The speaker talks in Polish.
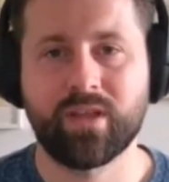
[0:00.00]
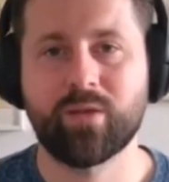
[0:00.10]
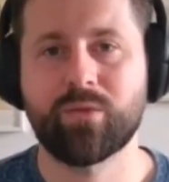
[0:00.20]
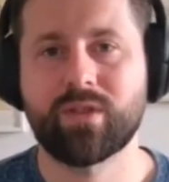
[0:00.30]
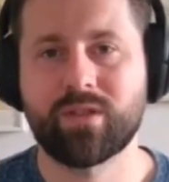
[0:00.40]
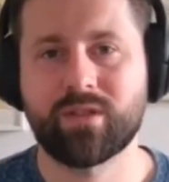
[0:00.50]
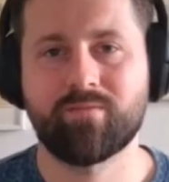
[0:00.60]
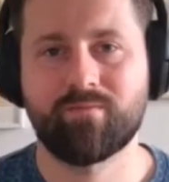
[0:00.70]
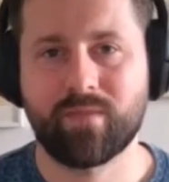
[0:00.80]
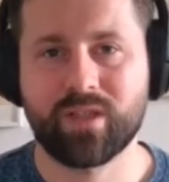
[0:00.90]
Jednym z
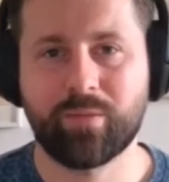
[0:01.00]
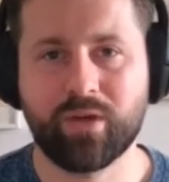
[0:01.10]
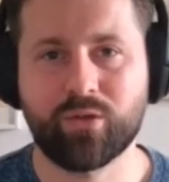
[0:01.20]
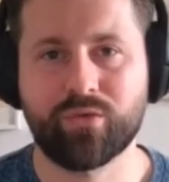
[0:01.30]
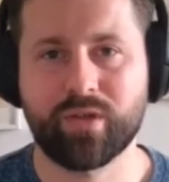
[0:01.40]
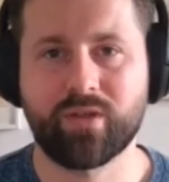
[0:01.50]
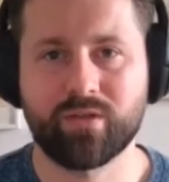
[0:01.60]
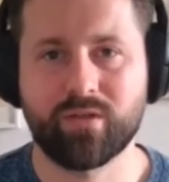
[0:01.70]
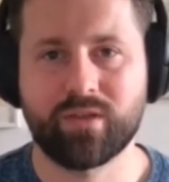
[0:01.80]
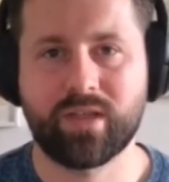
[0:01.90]
aspektów
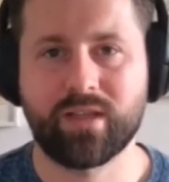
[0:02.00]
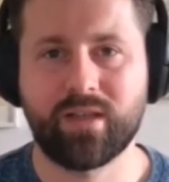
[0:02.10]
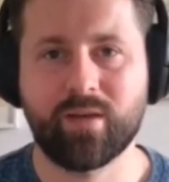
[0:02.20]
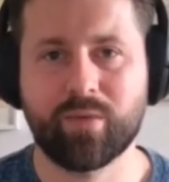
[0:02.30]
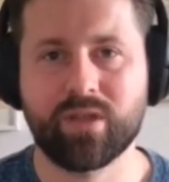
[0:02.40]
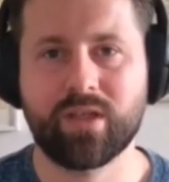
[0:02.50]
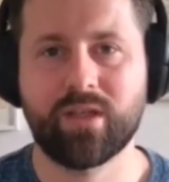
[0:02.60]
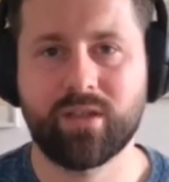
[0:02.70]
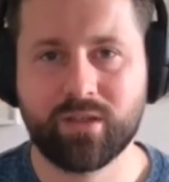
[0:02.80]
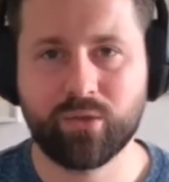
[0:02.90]
tego zagadnienia będzie
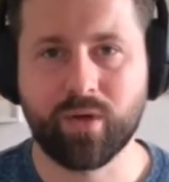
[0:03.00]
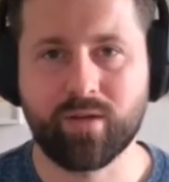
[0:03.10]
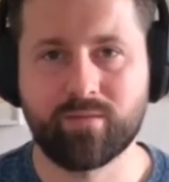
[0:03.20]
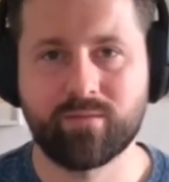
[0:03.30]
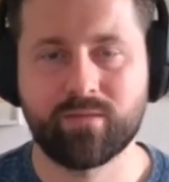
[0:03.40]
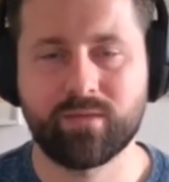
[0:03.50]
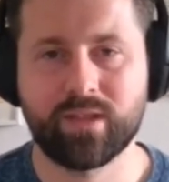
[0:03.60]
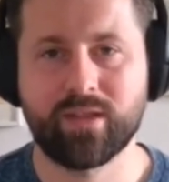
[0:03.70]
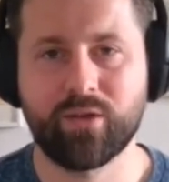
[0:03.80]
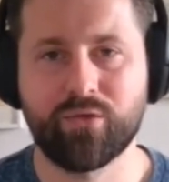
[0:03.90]
architektura.
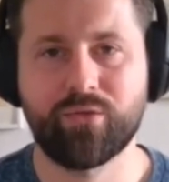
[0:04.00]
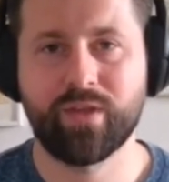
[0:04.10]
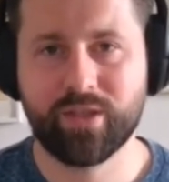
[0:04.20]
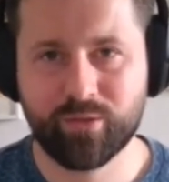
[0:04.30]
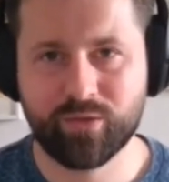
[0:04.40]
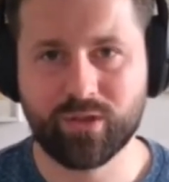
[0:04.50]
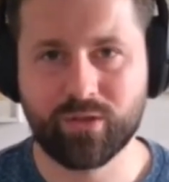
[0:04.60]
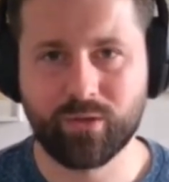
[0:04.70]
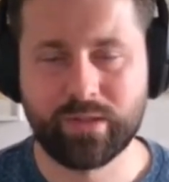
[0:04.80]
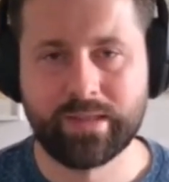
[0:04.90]
Dlatego w naszym
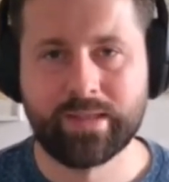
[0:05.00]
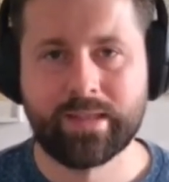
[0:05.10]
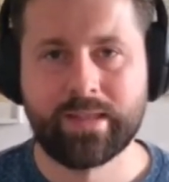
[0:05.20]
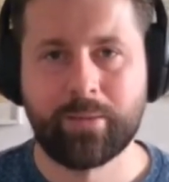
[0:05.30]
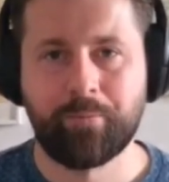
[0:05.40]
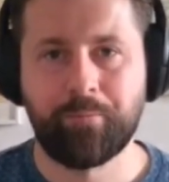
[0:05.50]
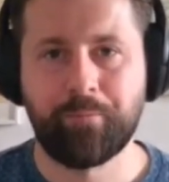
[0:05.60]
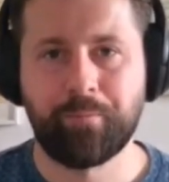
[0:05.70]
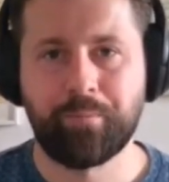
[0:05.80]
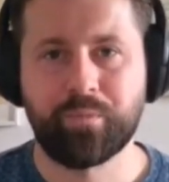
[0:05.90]
cyklu
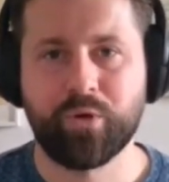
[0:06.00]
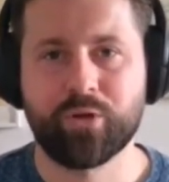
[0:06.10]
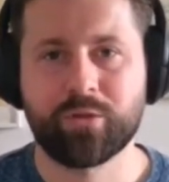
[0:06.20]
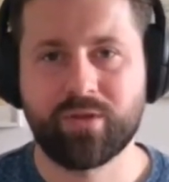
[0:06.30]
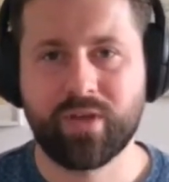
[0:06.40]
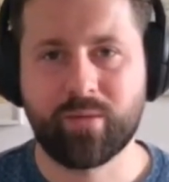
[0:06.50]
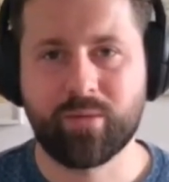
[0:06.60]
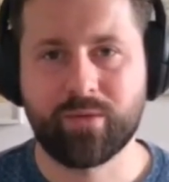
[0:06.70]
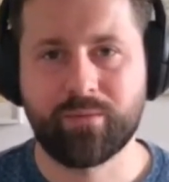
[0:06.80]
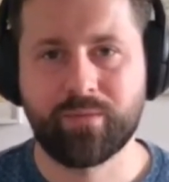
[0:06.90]
mm,
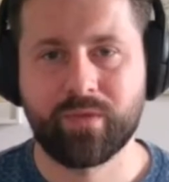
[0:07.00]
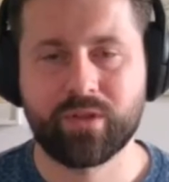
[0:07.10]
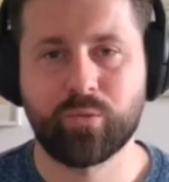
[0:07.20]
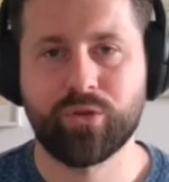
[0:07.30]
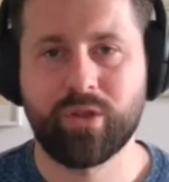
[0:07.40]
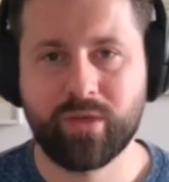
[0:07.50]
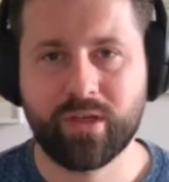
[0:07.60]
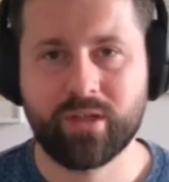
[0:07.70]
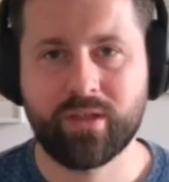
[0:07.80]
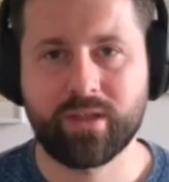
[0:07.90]
porozmawiamy z młodymi
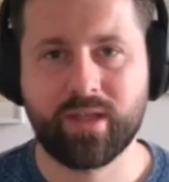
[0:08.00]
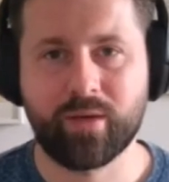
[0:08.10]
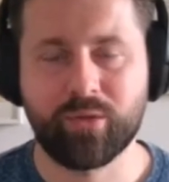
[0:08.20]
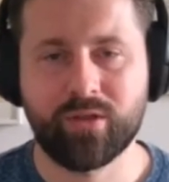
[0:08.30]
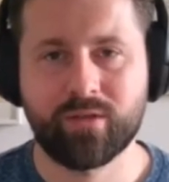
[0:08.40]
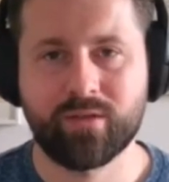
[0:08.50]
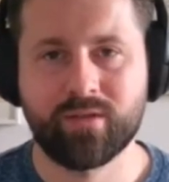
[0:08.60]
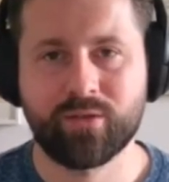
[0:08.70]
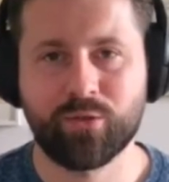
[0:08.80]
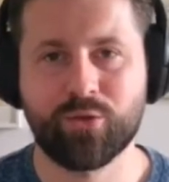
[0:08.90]
architektami,
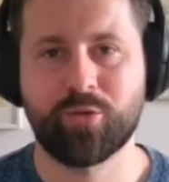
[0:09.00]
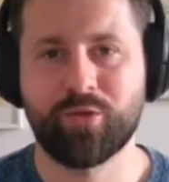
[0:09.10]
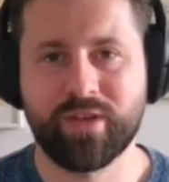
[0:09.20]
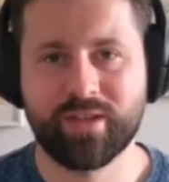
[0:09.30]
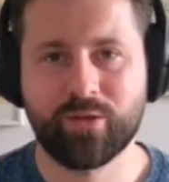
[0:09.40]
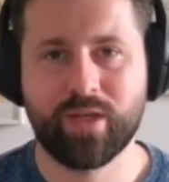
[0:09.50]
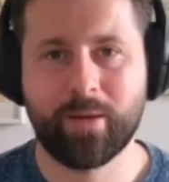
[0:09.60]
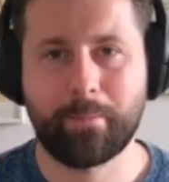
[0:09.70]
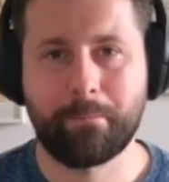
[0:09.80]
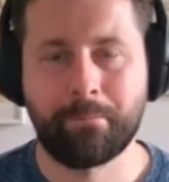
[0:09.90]
którzy opowiedzą
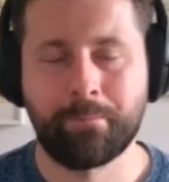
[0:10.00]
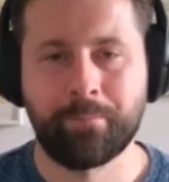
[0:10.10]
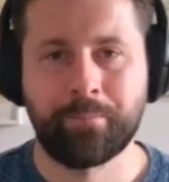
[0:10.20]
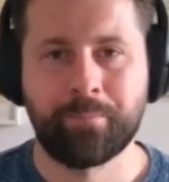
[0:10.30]
nam,